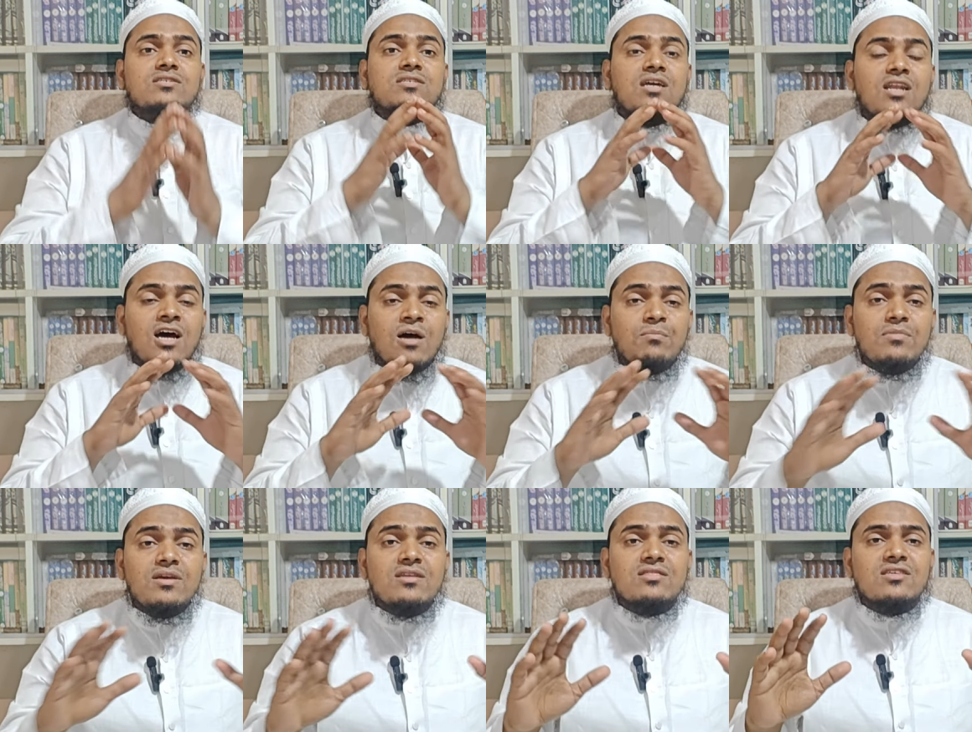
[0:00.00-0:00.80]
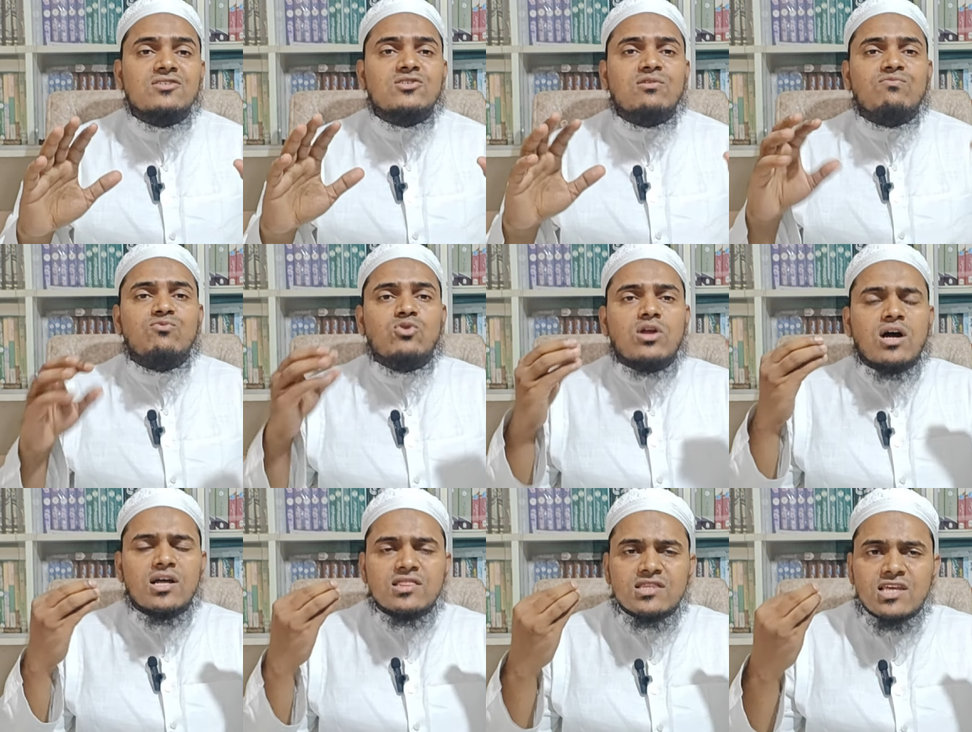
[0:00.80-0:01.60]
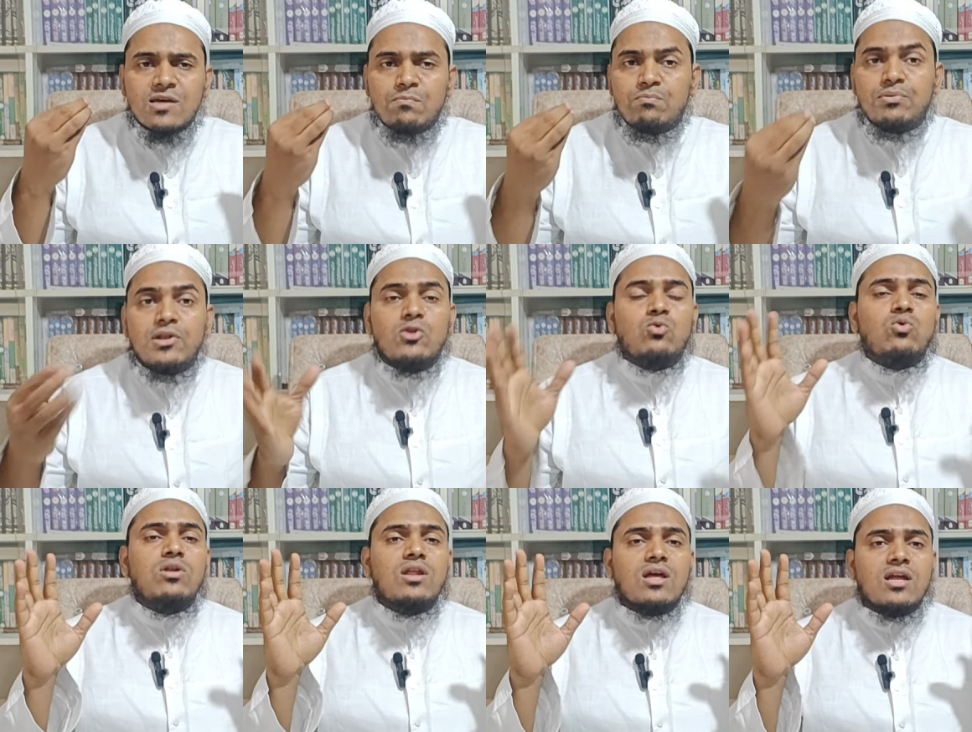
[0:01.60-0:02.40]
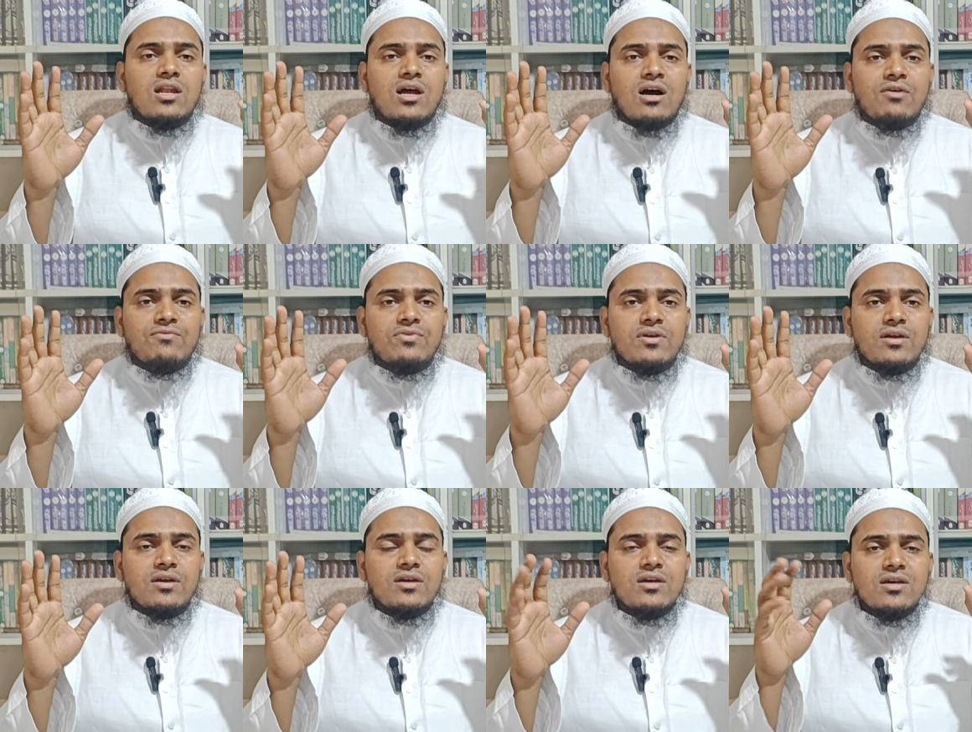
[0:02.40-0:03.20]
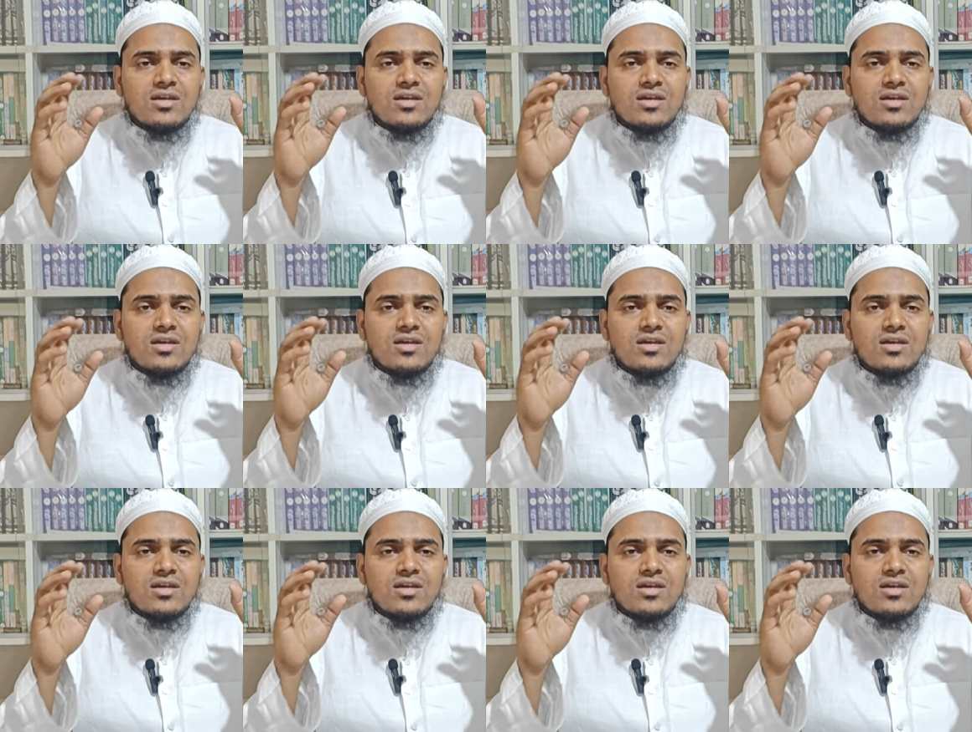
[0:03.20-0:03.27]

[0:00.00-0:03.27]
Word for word: इस्लामी तस्वुरात के बिल्कुल खिलाफ हैं